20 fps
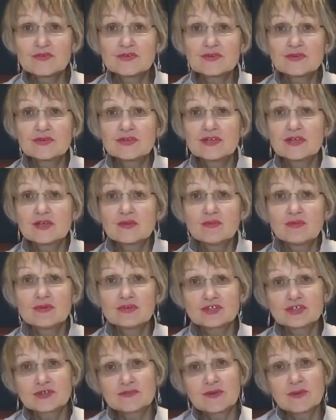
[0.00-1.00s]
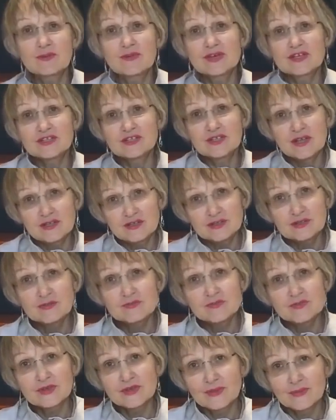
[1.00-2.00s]
Он все-таки больше вам прощает,
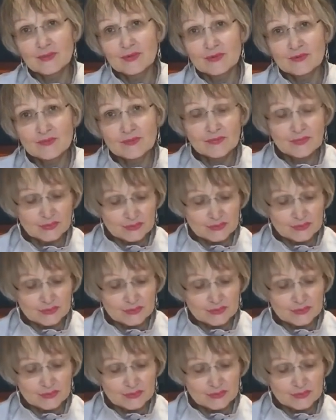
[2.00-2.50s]
чем вы ему.